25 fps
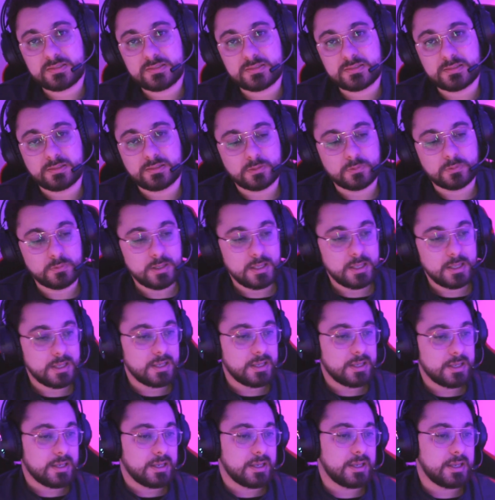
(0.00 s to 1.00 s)
Então,
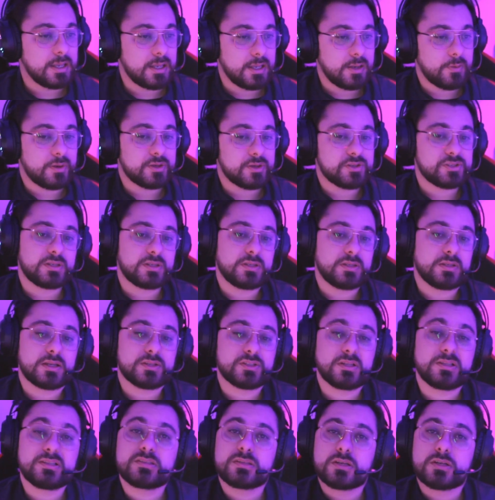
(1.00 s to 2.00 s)
é, eu acho que a
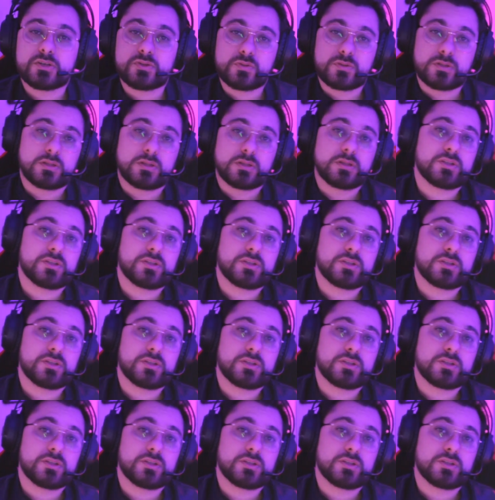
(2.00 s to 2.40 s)
gente se ajudando,